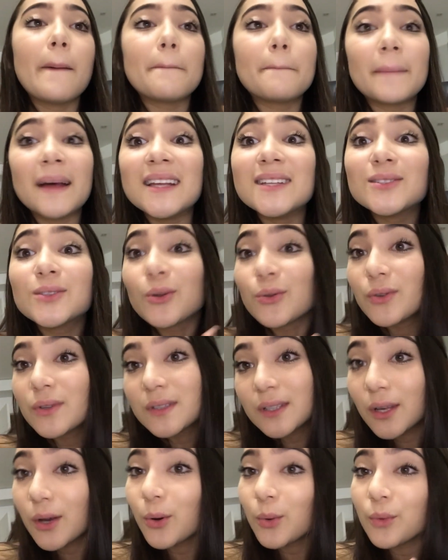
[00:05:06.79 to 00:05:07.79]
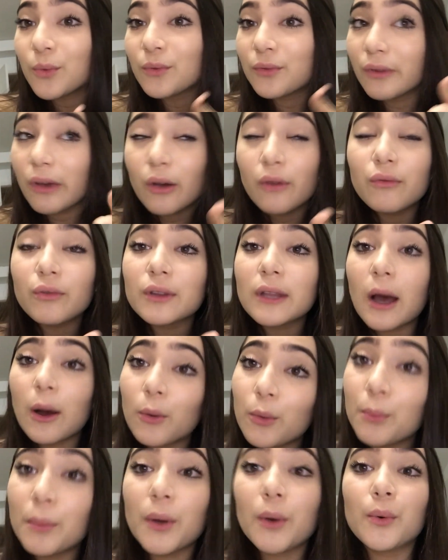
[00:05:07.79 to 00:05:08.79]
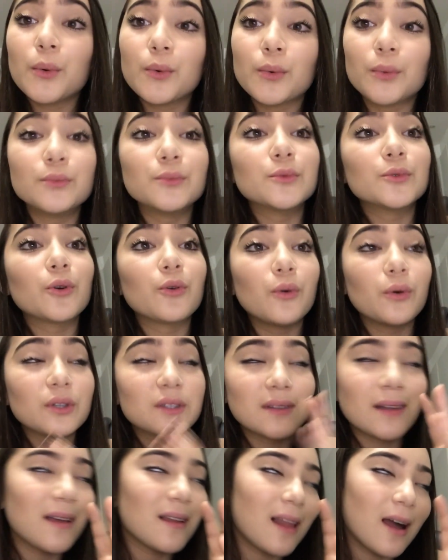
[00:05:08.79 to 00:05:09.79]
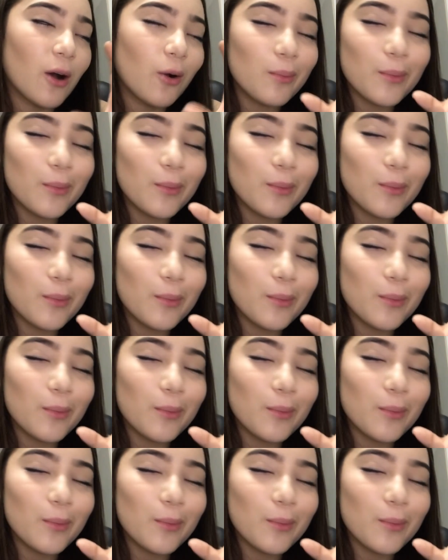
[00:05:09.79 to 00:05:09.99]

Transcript: mas todos que eu ver eu vou dar o meu gostei lá,